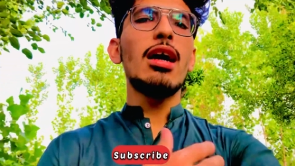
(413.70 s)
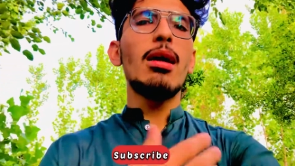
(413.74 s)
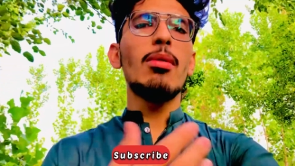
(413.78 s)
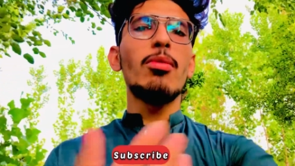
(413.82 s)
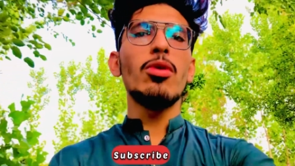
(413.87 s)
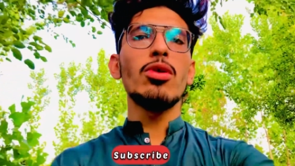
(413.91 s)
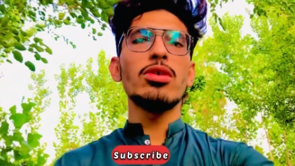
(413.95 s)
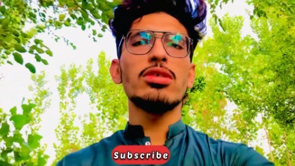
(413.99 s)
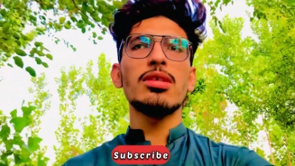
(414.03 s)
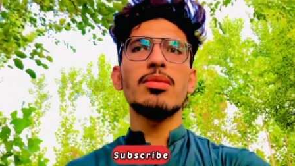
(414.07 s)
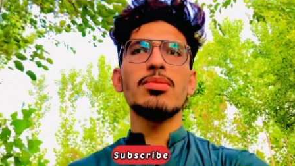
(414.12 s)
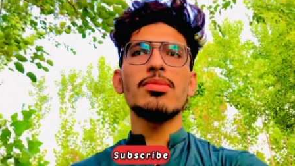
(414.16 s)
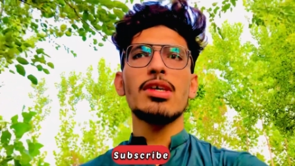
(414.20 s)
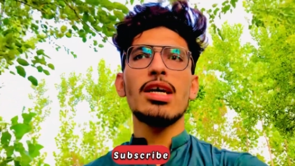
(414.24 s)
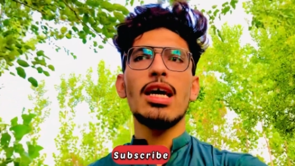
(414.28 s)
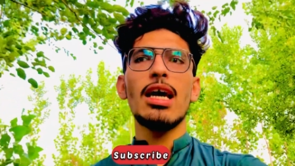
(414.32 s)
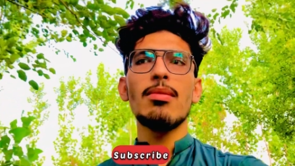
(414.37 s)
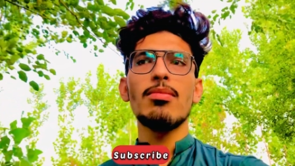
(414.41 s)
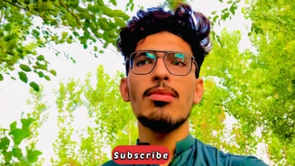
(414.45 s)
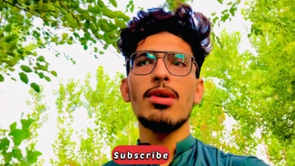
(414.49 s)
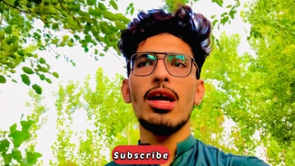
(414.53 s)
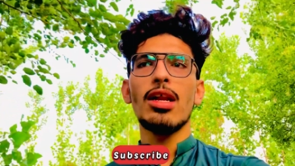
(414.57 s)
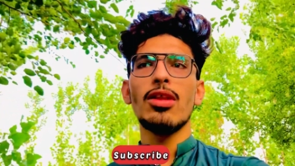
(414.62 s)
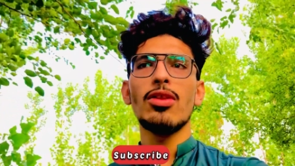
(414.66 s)
आप लोग
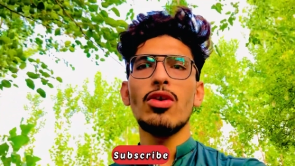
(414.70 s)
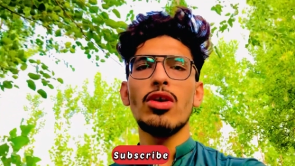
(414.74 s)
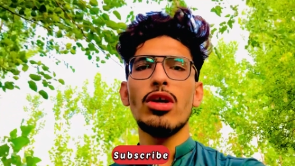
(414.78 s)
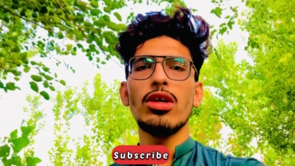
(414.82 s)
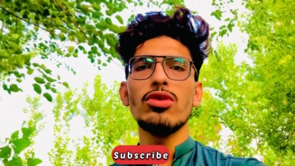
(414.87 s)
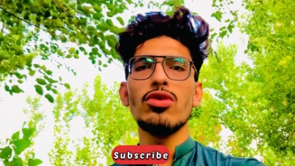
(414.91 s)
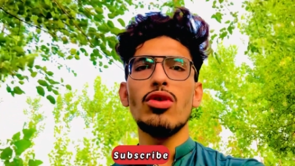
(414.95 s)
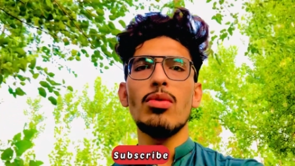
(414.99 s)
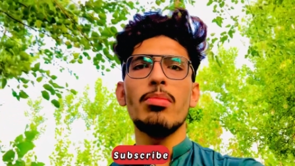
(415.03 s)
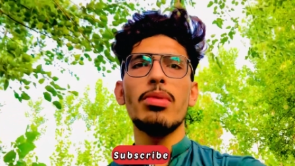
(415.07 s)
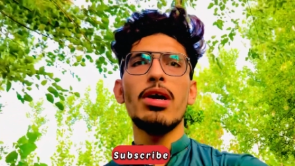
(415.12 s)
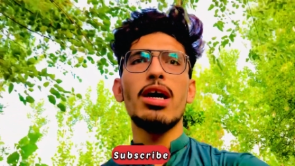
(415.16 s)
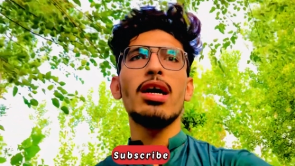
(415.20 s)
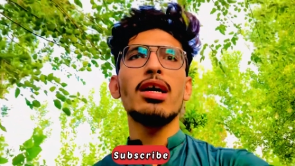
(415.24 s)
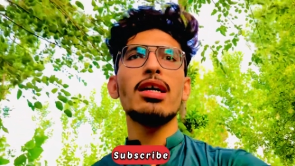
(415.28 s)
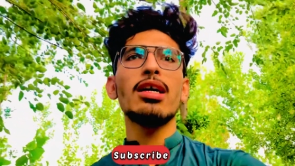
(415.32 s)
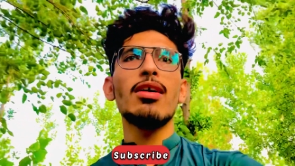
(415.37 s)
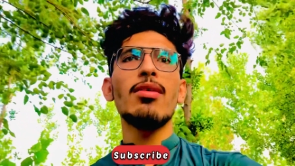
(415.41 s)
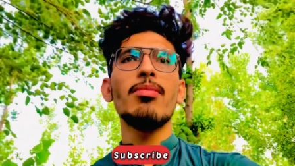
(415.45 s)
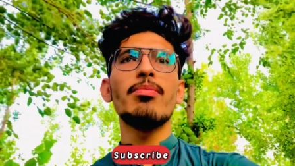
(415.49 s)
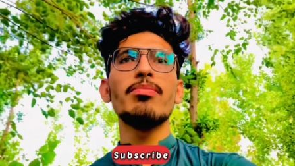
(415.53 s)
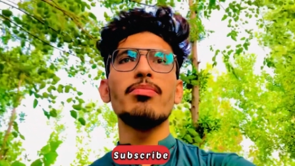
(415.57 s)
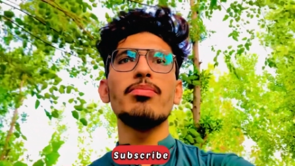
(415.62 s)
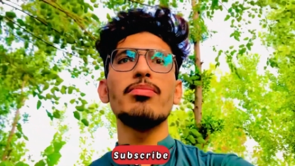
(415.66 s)
सब्सक्राइब कर दोगे जो बाग
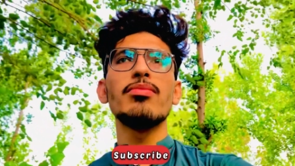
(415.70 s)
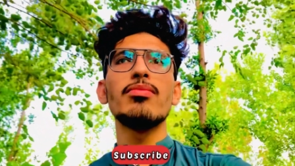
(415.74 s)
के